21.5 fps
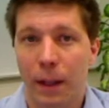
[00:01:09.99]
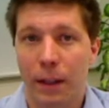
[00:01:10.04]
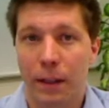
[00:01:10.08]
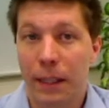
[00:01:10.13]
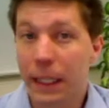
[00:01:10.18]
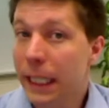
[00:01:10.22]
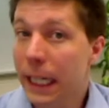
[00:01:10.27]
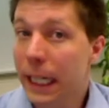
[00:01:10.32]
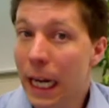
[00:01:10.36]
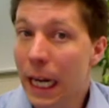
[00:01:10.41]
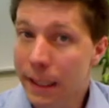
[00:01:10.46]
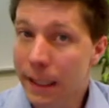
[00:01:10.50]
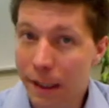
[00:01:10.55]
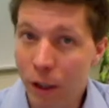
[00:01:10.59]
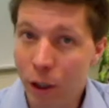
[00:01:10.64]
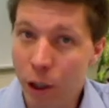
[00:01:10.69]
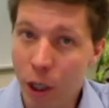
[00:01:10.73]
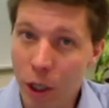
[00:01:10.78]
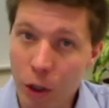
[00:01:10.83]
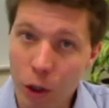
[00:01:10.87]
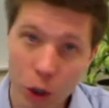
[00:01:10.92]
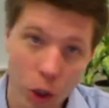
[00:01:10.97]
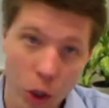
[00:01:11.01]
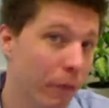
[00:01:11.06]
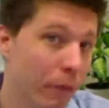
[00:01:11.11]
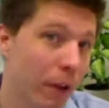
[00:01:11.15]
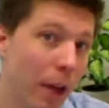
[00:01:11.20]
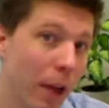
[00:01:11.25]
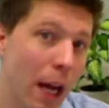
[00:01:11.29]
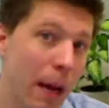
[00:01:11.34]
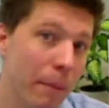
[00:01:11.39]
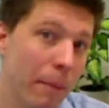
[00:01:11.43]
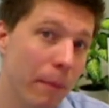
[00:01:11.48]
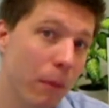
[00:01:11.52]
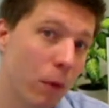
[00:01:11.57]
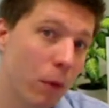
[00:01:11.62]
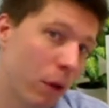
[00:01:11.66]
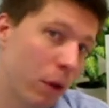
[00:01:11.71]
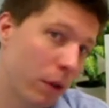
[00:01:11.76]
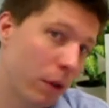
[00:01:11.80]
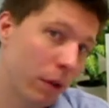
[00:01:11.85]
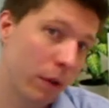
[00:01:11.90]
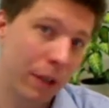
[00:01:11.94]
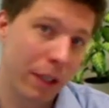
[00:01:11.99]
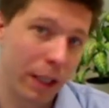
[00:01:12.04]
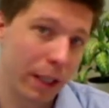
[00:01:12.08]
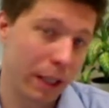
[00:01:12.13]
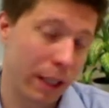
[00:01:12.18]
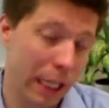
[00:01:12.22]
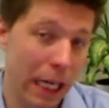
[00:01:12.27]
Sicherheitslöcher gestopft haben und die,